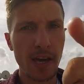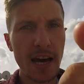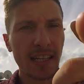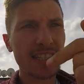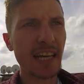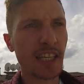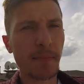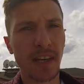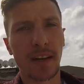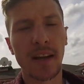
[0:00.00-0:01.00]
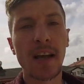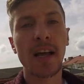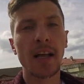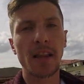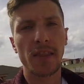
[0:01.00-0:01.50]
Eğer ki sen kimsen.
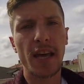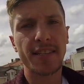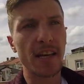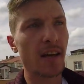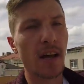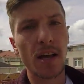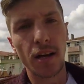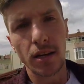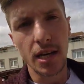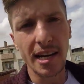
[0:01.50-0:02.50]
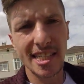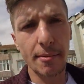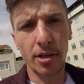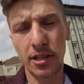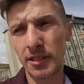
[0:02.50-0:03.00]
Neyse
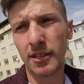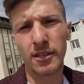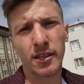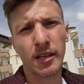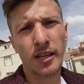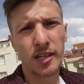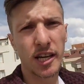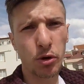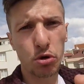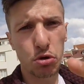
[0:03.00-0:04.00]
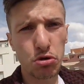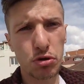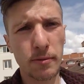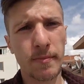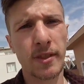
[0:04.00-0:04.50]
kendinize bakın. Yine
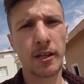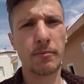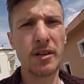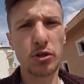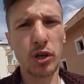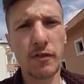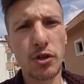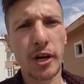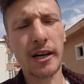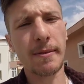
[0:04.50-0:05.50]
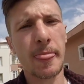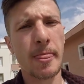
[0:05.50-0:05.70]
görüşürüz. Bir sonraki videoya.